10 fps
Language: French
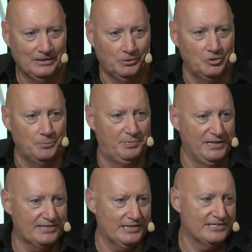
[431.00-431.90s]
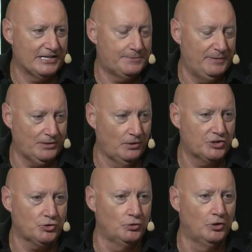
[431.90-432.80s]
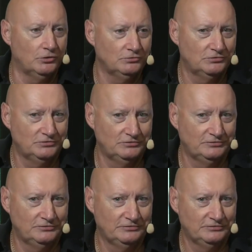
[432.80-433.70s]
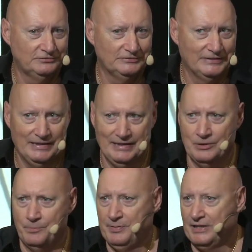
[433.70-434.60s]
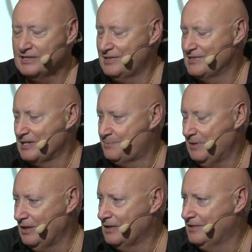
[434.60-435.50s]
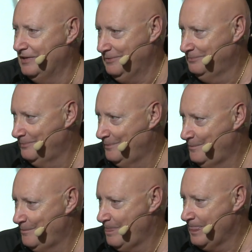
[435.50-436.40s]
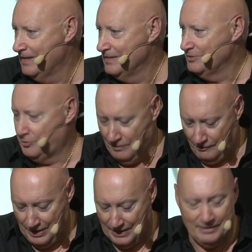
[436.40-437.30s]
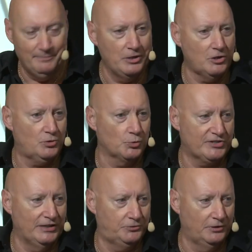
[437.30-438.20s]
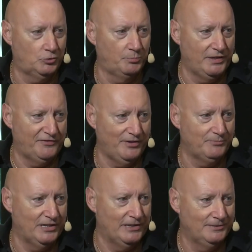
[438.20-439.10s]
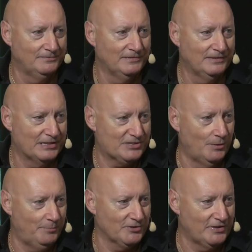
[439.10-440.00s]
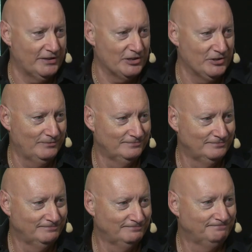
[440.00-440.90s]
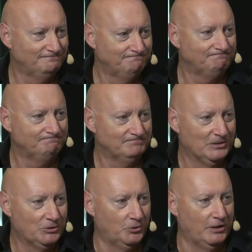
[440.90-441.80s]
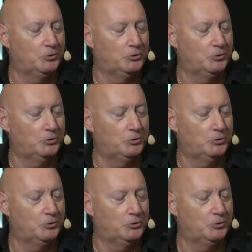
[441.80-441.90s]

Alors, le pire, c'est les experts dans les journaux. Et le pire, c'est les experts à la télé. Si tu vas voir les meilleurs conseils, tu écoutes BFM Télé. Qu'est-ce que tu en penses, Nadège tu